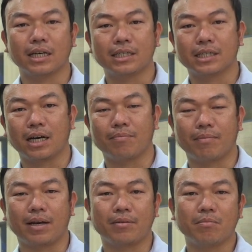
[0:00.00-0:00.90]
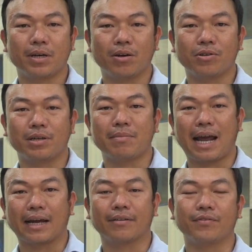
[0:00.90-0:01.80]
cái trường hợp mà nó bị ô nhiễm
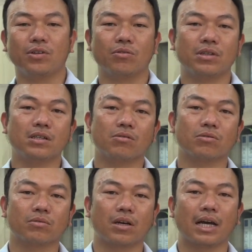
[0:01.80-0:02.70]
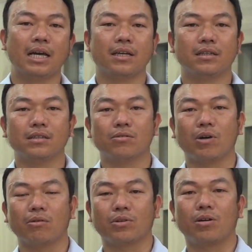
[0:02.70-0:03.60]
nặng ví dụ nước của chúng ta nước của
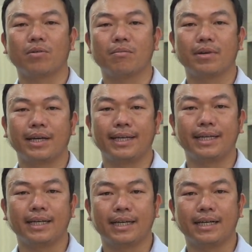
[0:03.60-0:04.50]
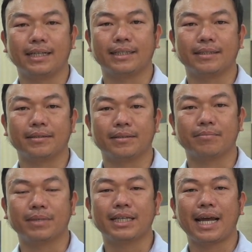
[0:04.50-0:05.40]
ao tôm nó bị à,
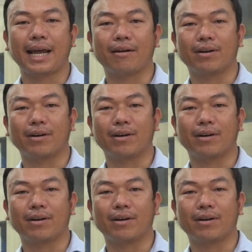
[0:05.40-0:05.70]
biến đen